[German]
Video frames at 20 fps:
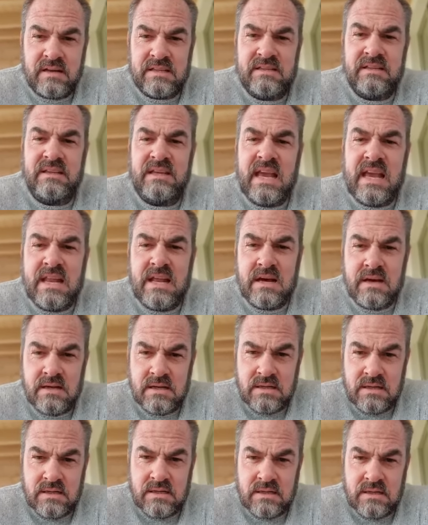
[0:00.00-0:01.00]
was
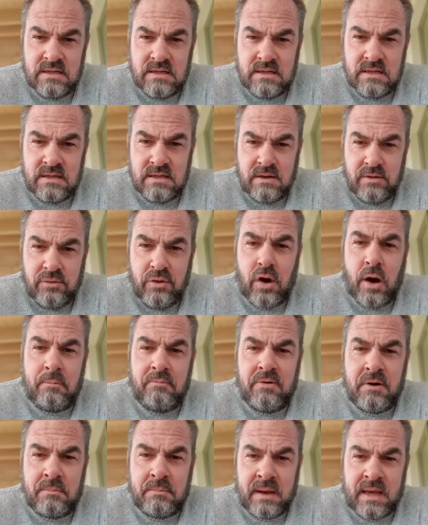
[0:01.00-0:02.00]
jeder für
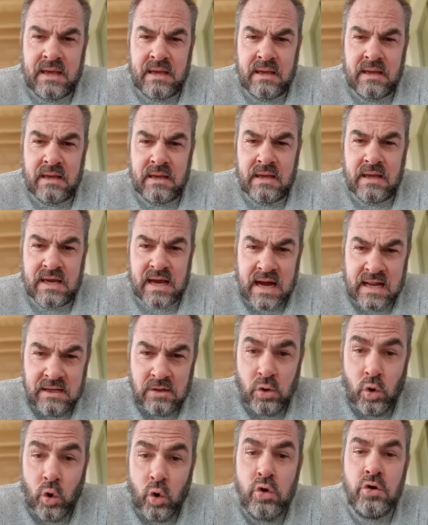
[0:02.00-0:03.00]
Opfer bringen
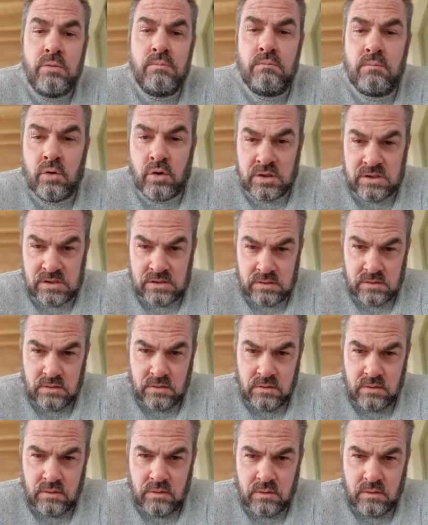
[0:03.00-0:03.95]
kann und muss.